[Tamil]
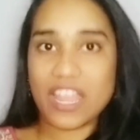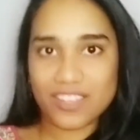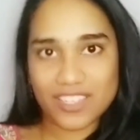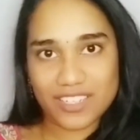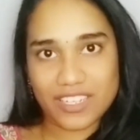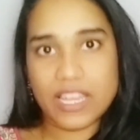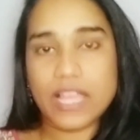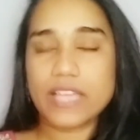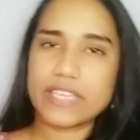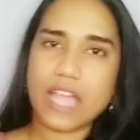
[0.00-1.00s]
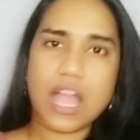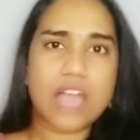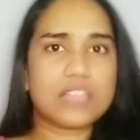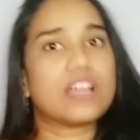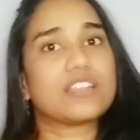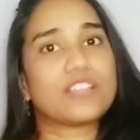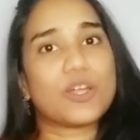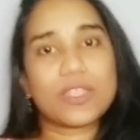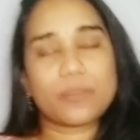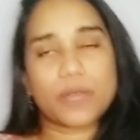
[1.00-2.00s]
எனக்குன்னு இல்லை யாருக்காக
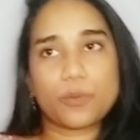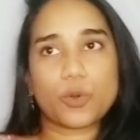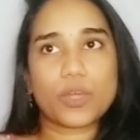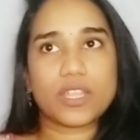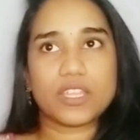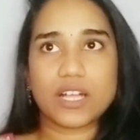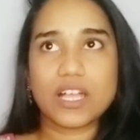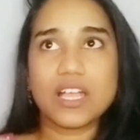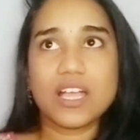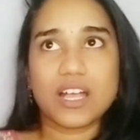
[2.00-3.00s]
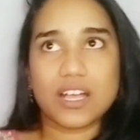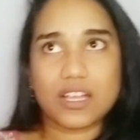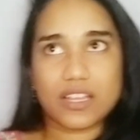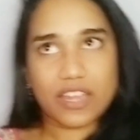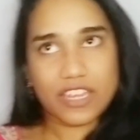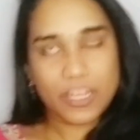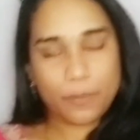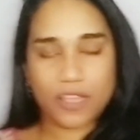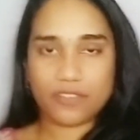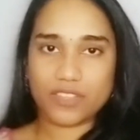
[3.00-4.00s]
இருந்தாலும் அந்த மாதிரி போடாதீங்க நிறைய
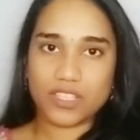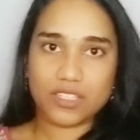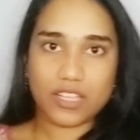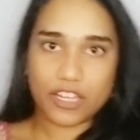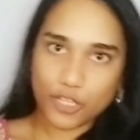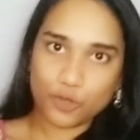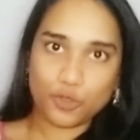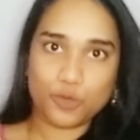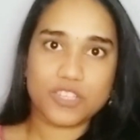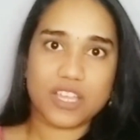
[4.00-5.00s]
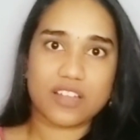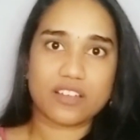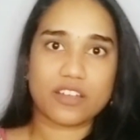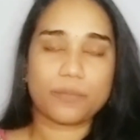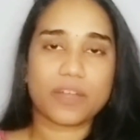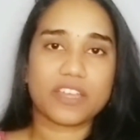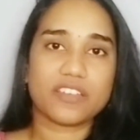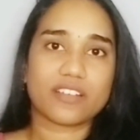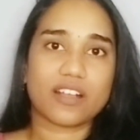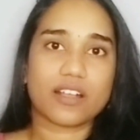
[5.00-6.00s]
பேர் வந்து நிறைய யூடியூப் சேனல் ரன்
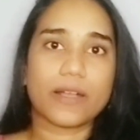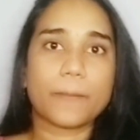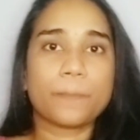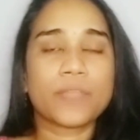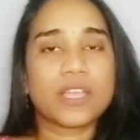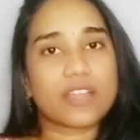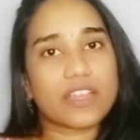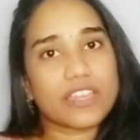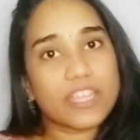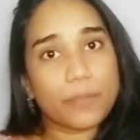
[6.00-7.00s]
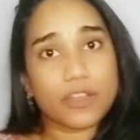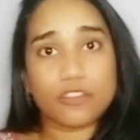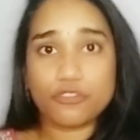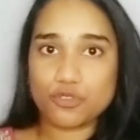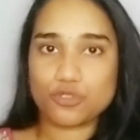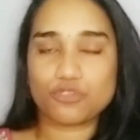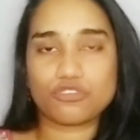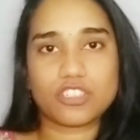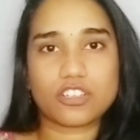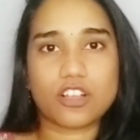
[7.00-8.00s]
பண்ணிகிட்ருக்காங்க நிறைய பேர் ரிவ்யூஸ்
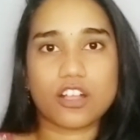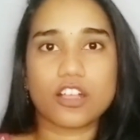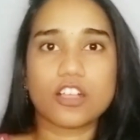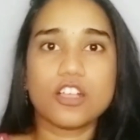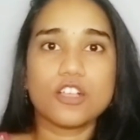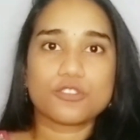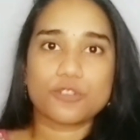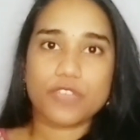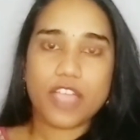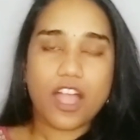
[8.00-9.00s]
கொடுத்துட்ருக்காங்க ஸோ